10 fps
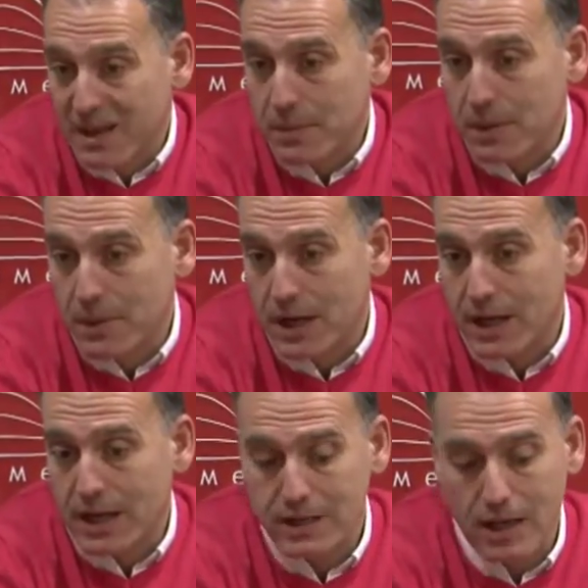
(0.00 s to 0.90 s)
también ver el
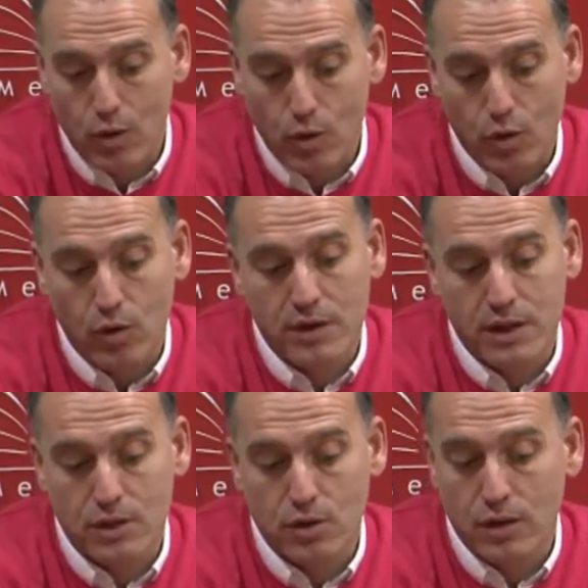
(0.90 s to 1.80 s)
catálogo
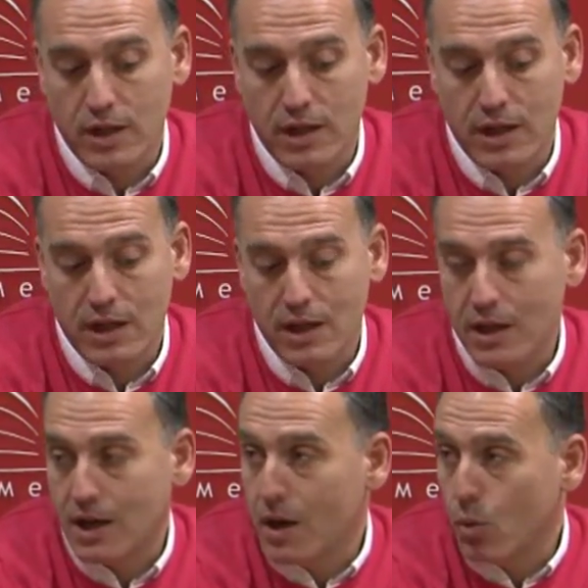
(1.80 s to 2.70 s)
dentro
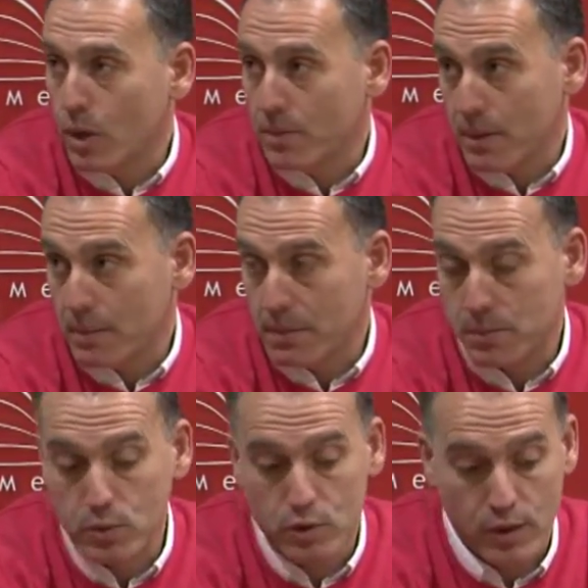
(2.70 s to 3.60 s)
de la web
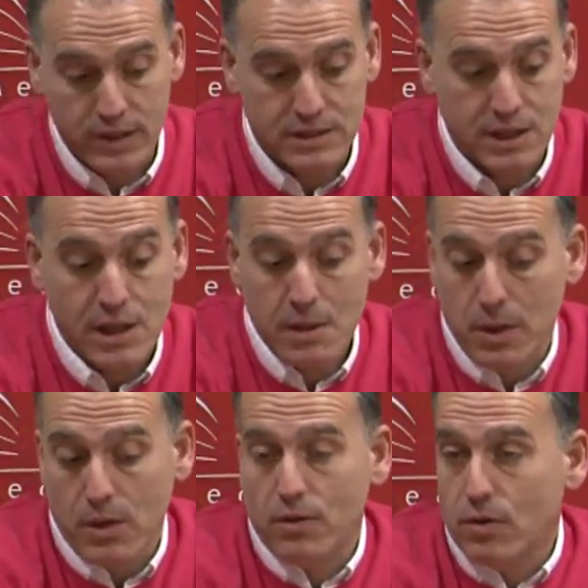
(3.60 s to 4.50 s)
apaz.es,
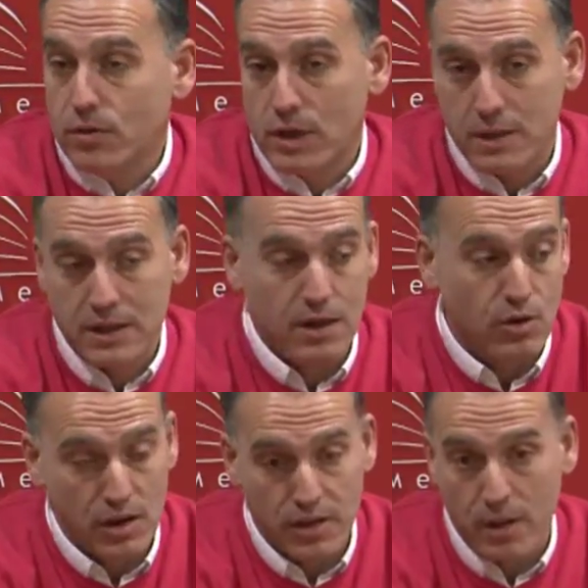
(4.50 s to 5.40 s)
pero lo fundamental es
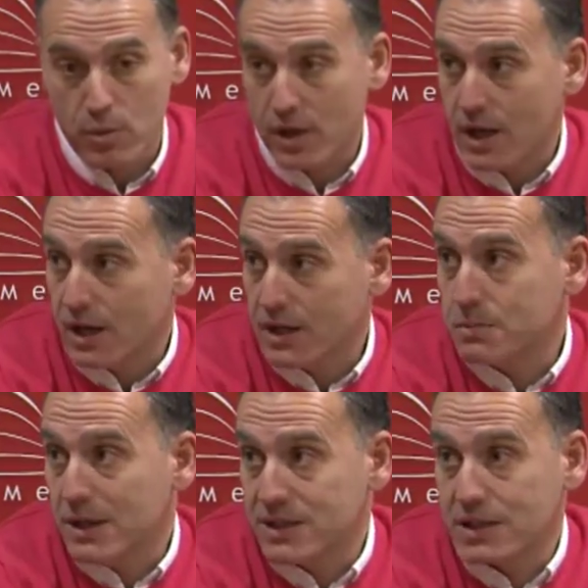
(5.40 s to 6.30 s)
lo que decía Mónica, que es
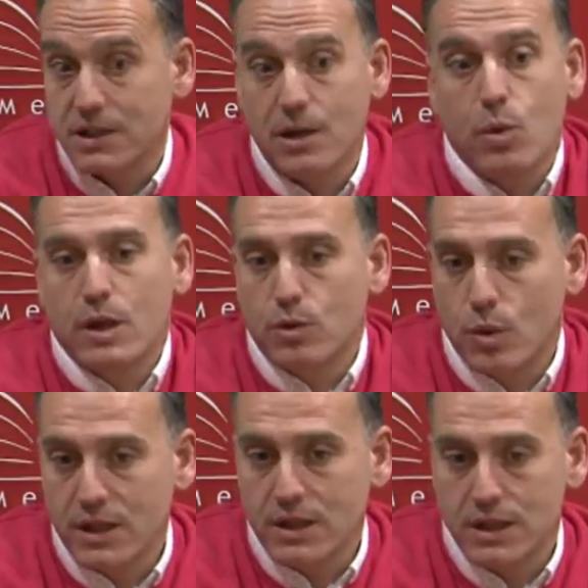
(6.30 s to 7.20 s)
pasarse cuanto
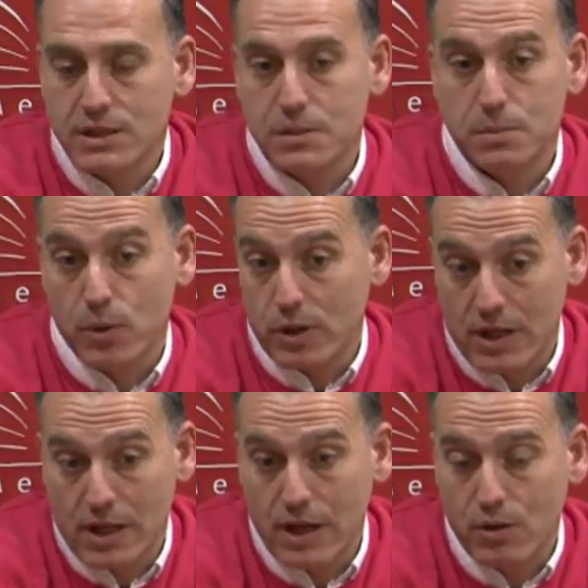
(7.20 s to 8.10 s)
antes,
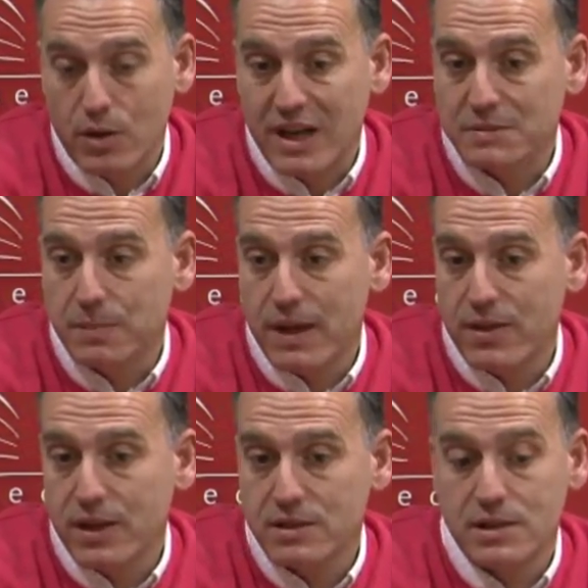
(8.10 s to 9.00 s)
porque claro, las
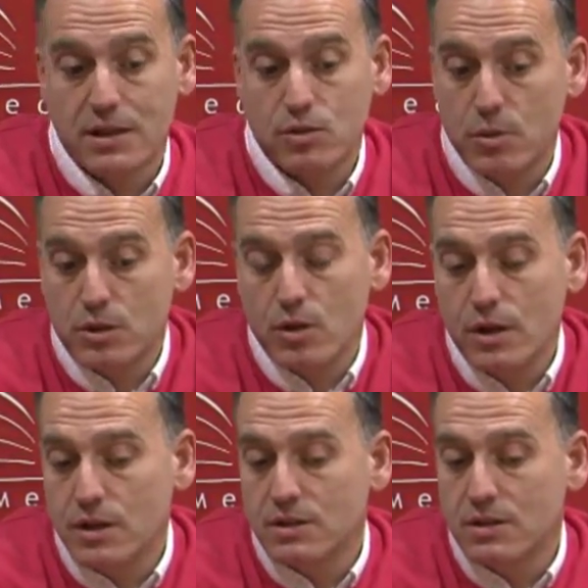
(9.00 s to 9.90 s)
plazas, sobre todo
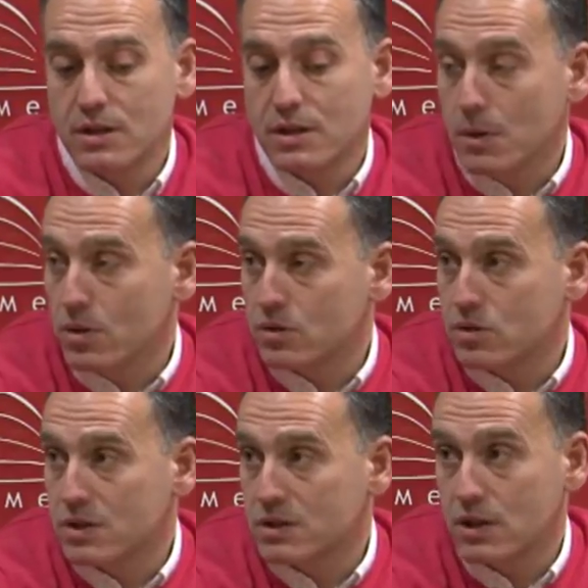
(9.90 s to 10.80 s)
hay
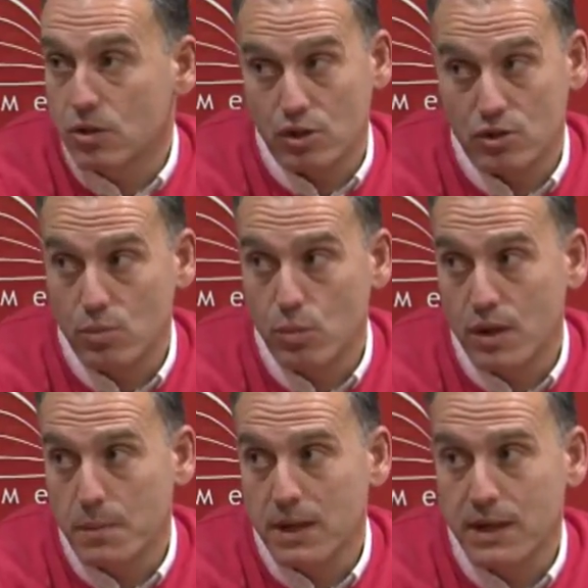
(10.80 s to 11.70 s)
determinados destinos que son muy
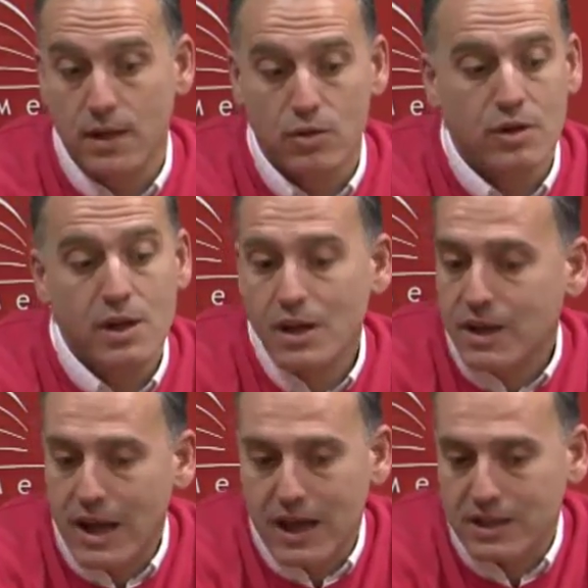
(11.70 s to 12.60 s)
demandados,
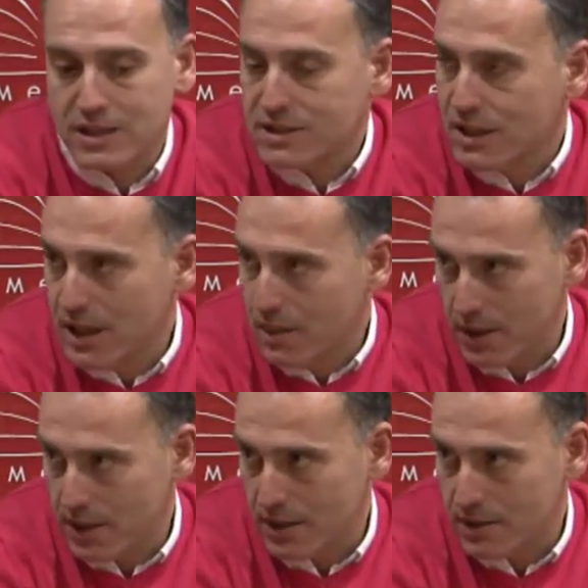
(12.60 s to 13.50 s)
que la gente enseguida
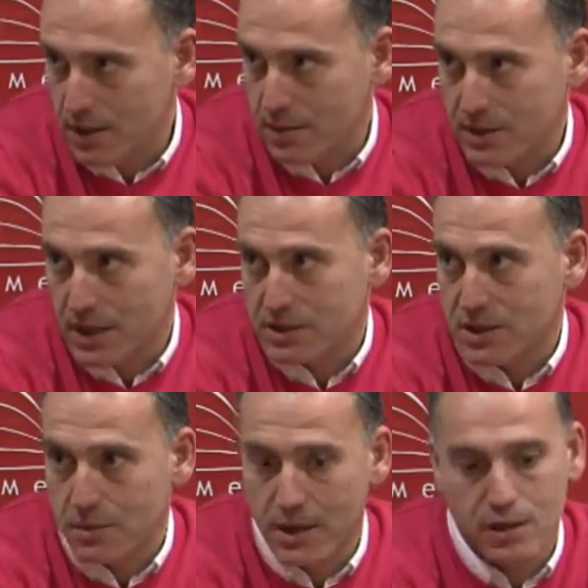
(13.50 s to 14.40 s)
viene, ¿sabes?, a
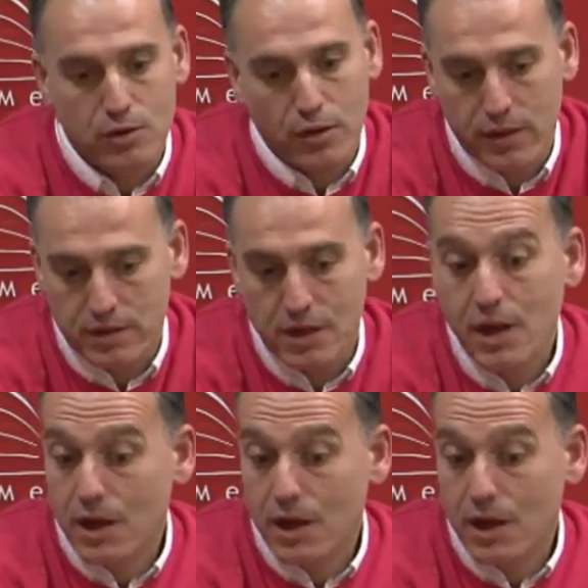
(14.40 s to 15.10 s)
reservar. Entonces,